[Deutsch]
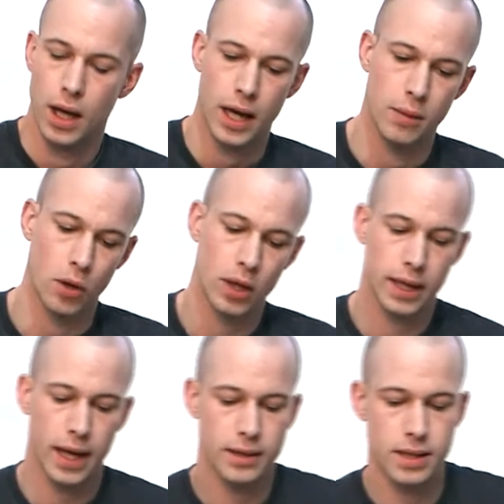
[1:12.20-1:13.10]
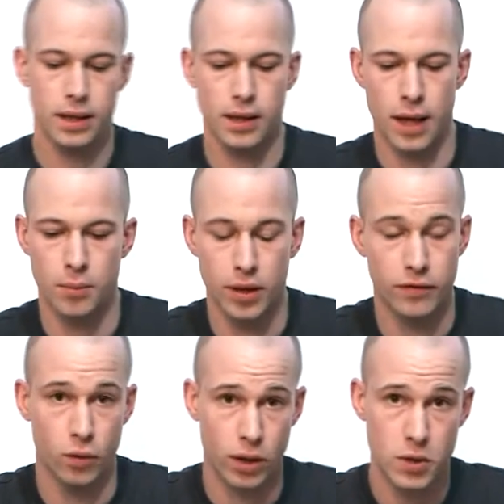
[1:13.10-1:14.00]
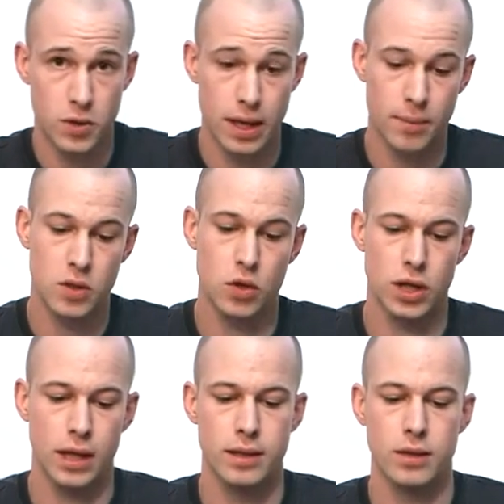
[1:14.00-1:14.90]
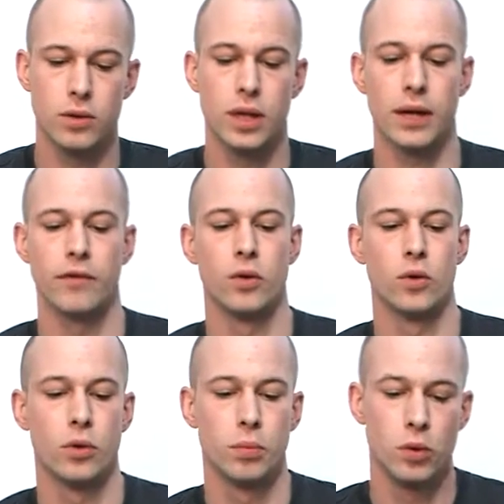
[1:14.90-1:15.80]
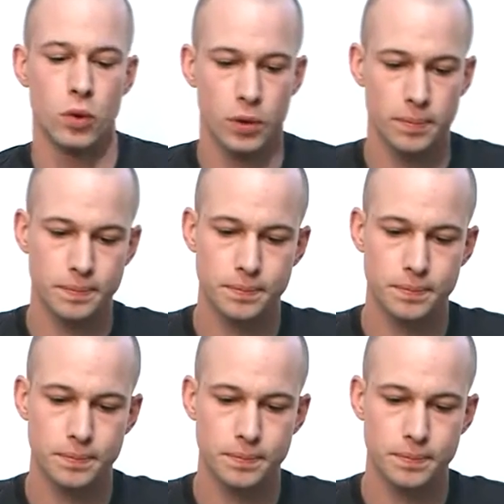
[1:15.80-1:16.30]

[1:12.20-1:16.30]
Eine Möglichkeit, sich ein Portfolio zusammenzustellen, ist natürlich ein Fotobuch.